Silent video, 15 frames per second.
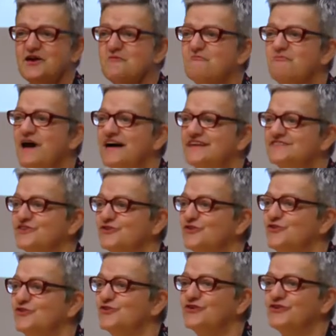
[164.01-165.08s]

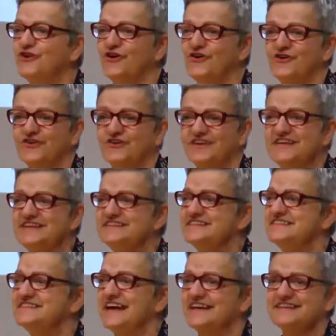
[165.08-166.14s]
battre le cœur qui
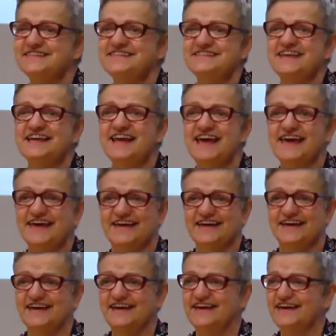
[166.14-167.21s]
s'accélère
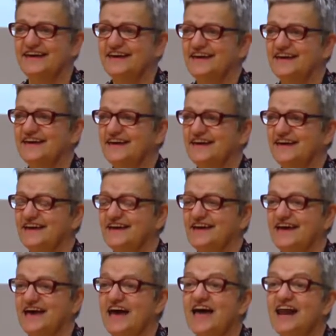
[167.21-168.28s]

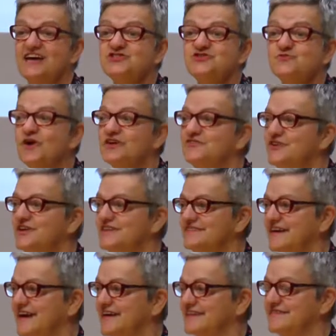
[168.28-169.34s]
à la joie de
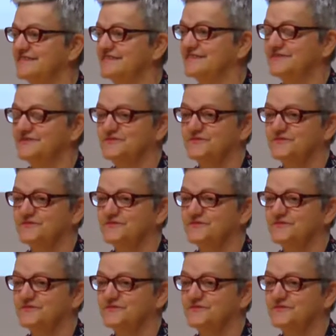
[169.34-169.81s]
l'étreinte.